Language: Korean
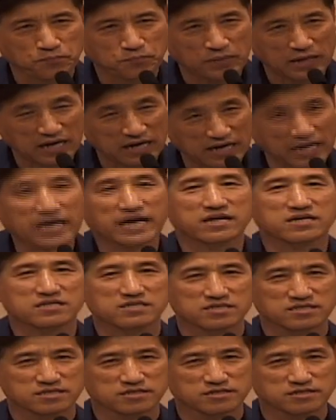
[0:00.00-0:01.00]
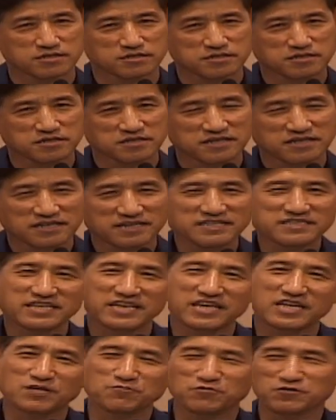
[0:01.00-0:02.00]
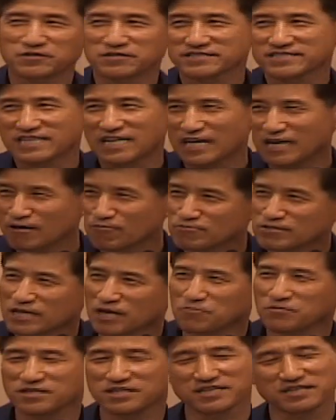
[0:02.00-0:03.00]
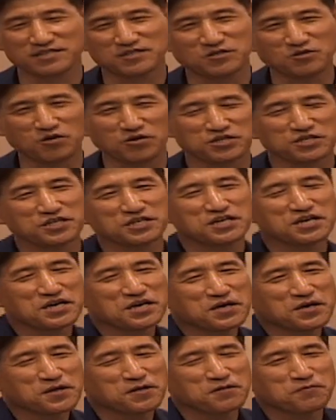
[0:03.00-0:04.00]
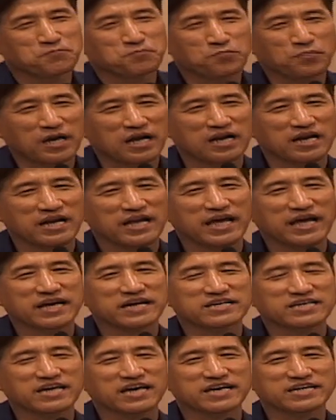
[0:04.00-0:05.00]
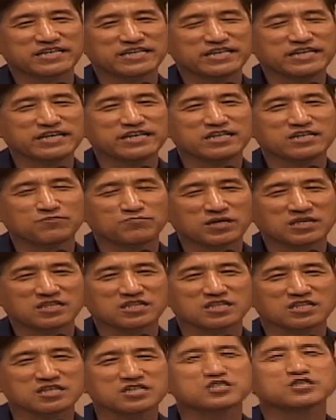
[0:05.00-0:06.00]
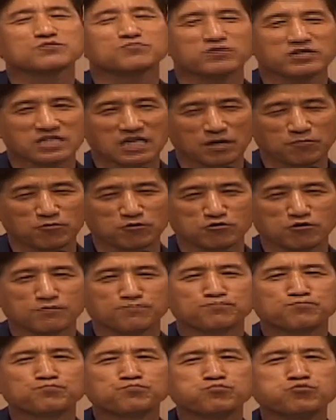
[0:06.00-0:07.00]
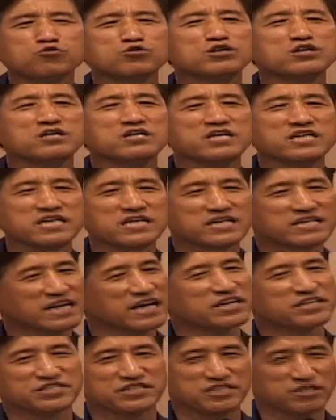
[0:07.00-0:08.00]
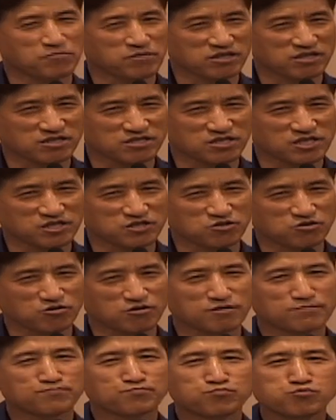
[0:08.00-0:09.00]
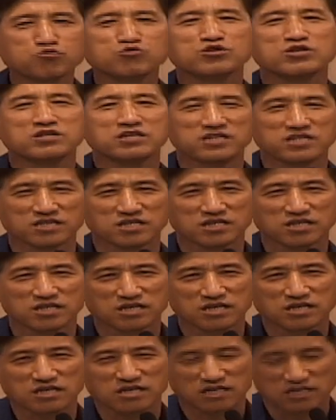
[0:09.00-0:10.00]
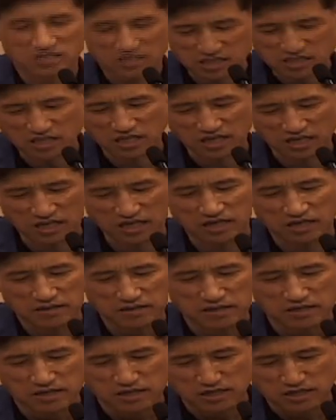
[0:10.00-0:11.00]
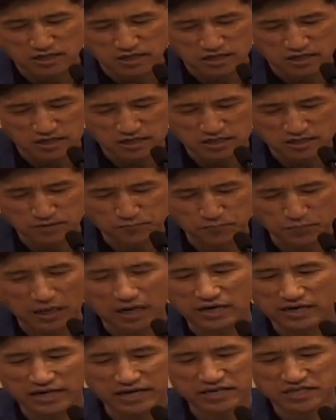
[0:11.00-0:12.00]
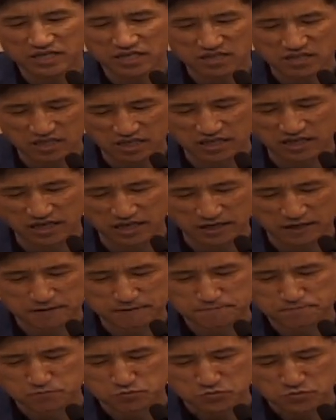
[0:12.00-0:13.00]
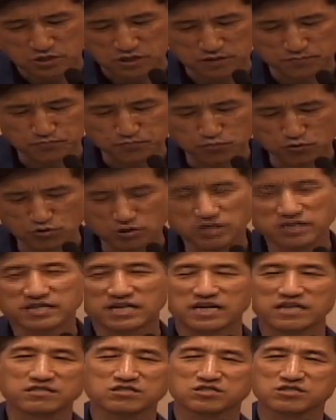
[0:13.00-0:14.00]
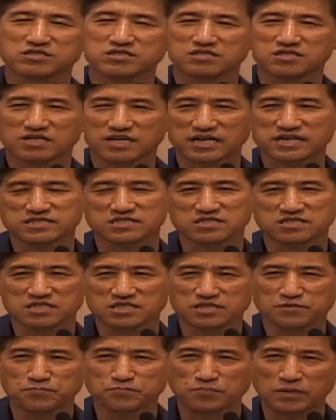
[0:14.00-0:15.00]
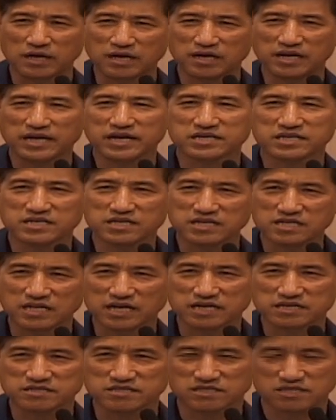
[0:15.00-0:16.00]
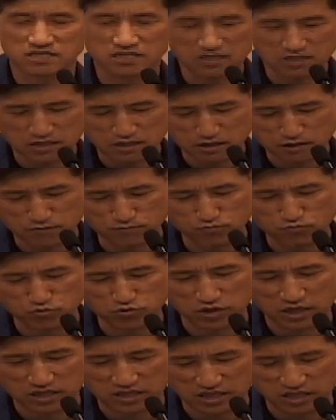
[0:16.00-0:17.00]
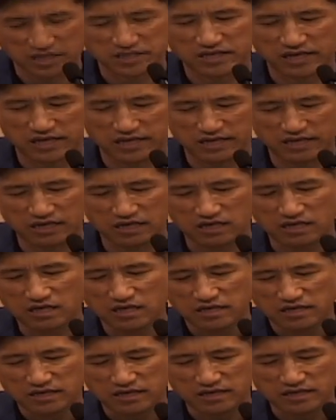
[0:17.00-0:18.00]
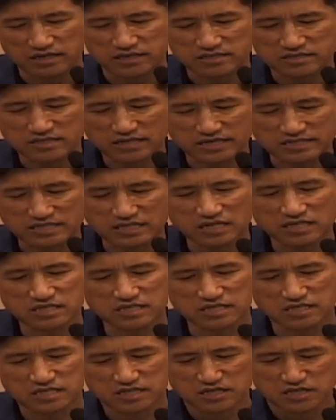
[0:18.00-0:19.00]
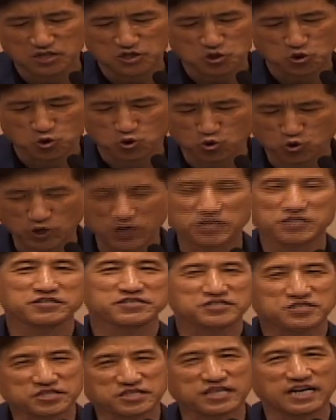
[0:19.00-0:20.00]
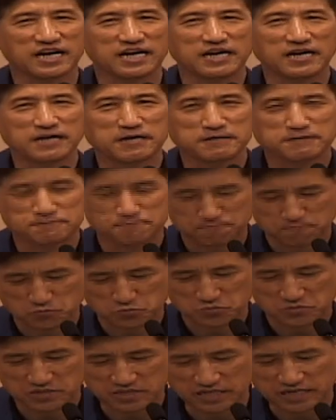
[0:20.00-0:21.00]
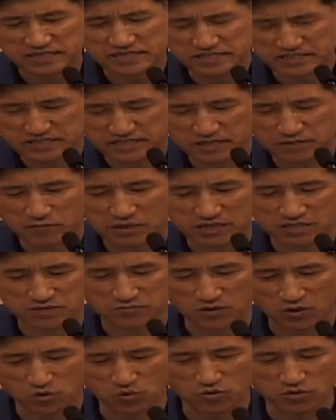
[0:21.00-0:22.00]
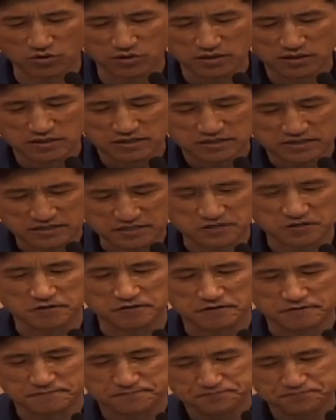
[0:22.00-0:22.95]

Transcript: 벨렉. 그런데 여러분 참 재밌는 건요. 이 벨렉의 이름의 뜻이 뭐냐면요. 분리라는 이름의 뜻이 있어요. 분리. 그러니까 이때 예, 이 벨렉의 때에 분리라는 뜻을 가진 이 벨렉이라는 이 인물의 때에 세상이 나뉘어졌다. 자, 그렇게 말씀하고 있어요.